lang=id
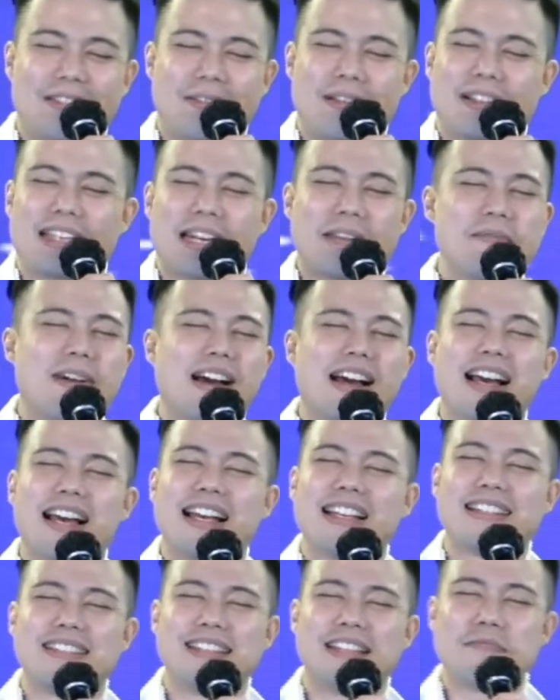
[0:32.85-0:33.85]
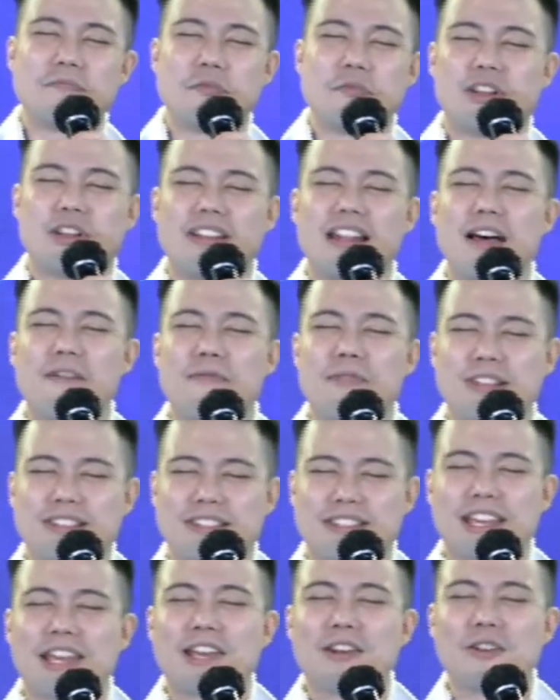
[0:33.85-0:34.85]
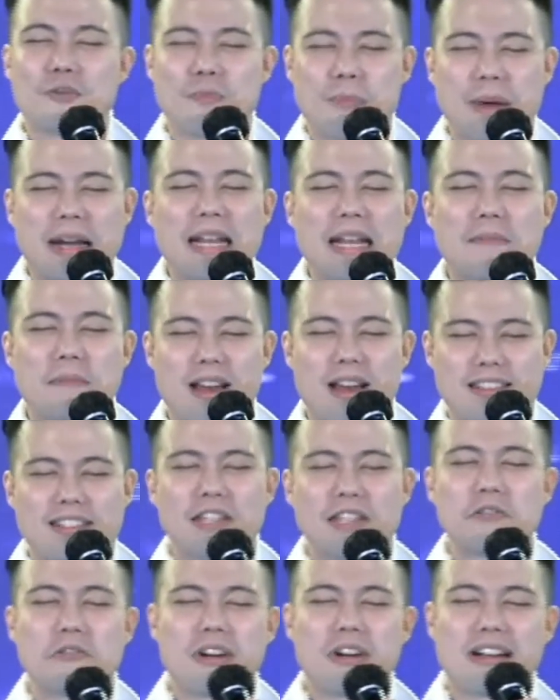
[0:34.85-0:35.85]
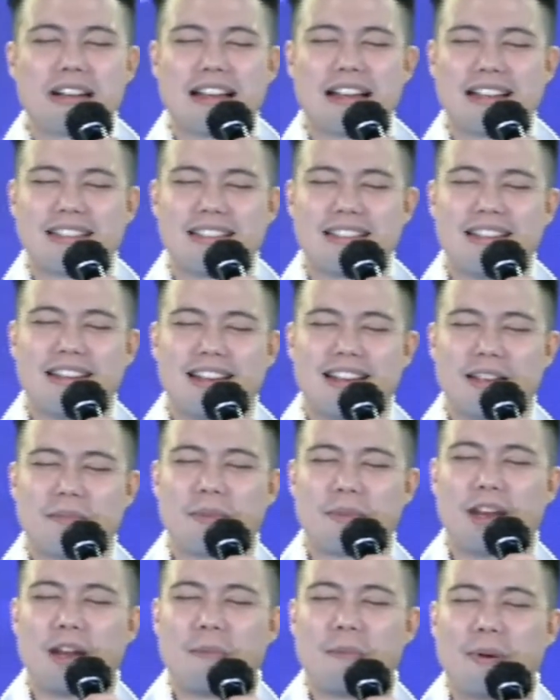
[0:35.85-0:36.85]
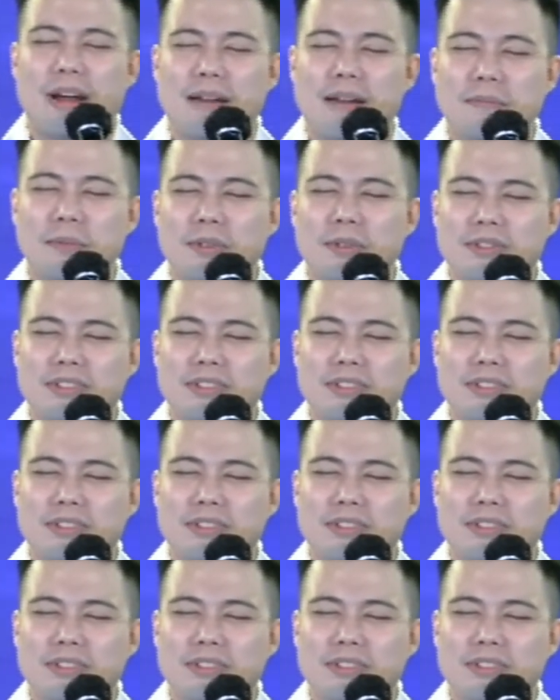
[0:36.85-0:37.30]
Berterima kasih buat nafas kehidupan yang masih Tuhan kasih dalam hidupanmu.